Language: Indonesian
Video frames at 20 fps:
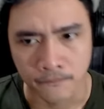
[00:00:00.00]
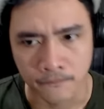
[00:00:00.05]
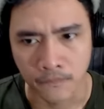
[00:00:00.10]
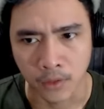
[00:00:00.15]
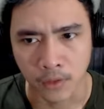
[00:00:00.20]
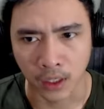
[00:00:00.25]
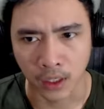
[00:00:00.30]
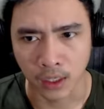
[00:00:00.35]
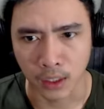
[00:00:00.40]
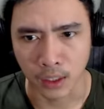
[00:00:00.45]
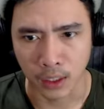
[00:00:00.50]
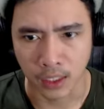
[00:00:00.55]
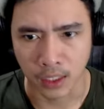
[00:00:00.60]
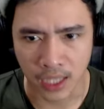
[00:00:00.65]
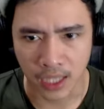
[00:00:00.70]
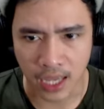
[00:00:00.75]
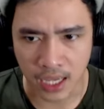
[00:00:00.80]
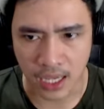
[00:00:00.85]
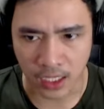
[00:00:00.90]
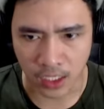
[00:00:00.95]
Oke, ini
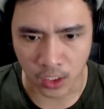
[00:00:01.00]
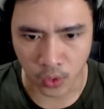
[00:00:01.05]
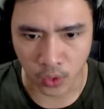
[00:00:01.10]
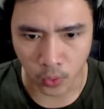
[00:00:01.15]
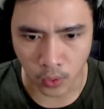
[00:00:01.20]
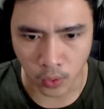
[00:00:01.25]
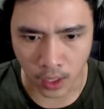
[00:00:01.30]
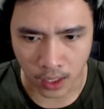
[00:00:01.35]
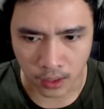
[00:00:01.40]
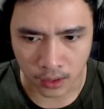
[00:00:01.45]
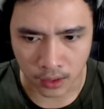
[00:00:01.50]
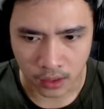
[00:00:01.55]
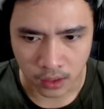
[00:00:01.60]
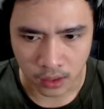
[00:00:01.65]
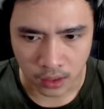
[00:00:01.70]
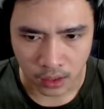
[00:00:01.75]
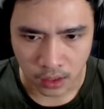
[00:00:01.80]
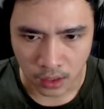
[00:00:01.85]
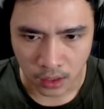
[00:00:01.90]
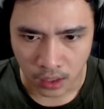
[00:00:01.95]
hari kedua.
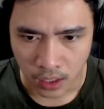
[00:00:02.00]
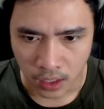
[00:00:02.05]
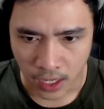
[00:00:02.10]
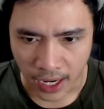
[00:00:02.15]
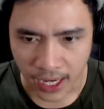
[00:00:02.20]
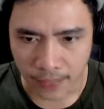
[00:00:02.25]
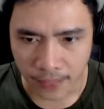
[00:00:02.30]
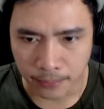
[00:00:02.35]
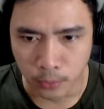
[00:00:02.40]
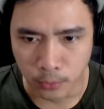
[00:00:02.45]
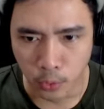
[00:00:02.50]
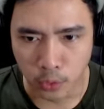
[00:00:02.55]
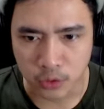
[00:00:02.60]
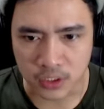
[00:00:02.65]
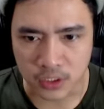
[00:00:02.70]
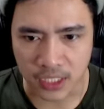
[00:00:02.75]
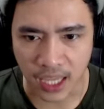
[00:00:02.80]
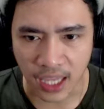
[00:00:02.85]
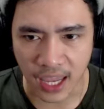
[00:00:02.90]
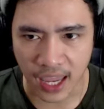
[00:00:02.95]
Eh
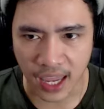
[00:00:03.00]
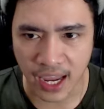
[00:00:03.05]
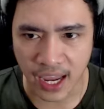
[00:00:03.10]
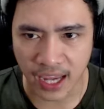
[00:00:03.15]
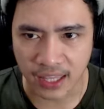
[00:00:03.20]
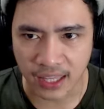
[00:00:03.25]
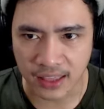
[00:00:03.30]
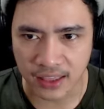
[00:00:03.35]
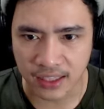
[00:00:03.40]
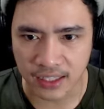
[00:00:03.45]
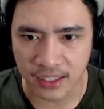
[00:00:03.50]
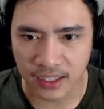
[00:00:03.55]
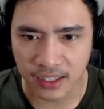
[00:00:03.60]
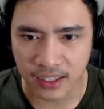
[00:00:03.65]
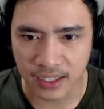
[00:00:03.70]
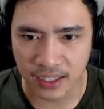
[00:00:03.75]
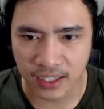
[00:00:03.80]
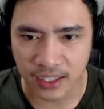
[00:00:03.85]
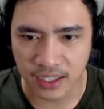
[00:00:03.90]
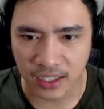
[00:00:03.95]
buset.
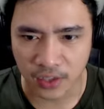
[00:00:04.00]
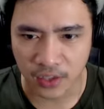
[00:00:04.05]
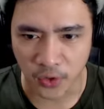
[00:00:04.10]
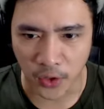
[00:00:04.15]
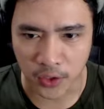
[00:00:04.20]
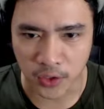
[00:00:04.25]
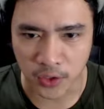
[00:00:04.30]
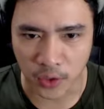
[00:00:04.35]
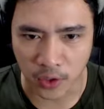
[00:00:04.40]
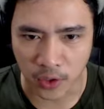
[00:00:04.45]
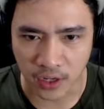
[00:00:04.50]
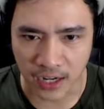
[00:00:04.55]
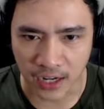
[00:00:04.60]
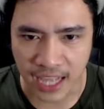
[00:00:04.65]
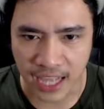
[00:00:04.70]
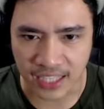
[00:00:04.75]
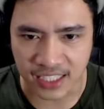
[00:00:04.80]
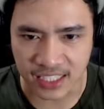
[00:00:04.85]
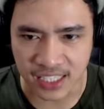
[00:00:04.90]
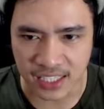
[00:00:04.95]
Kotor
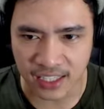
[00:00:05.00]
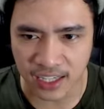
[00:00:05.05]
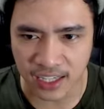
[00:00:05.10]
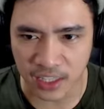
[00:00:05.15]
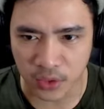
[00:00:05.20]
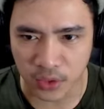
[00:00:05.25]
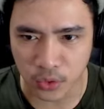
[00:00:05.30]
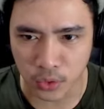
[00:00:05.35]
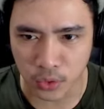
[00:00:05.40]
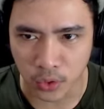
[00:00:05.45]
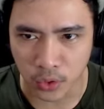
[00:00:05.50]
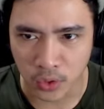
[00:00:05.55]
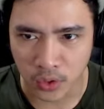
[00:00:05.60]
lagi nggak tuh?